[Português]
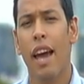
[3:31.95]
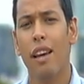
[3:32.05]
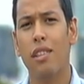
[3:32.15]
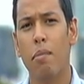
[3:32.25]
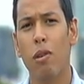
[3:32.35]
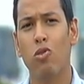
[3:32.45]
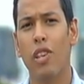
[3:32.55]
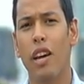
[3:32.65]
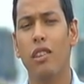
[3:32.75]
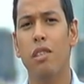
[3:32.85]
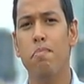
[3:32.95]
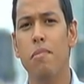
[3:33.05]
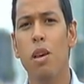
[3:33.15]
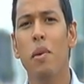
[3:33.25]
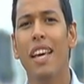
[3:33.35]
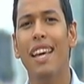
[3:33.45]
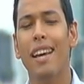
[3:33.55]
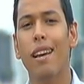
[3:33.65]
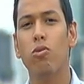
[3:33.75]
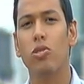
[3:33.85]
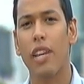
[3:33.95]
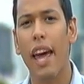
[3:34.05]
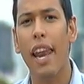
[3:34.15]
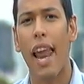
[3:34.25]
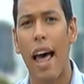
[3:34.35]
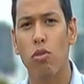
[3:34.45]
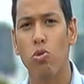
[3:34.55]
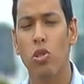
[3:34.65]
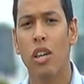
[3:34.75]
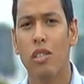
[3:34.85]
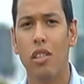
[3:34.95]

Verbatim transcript: recebeu cerca de 1.500 relatos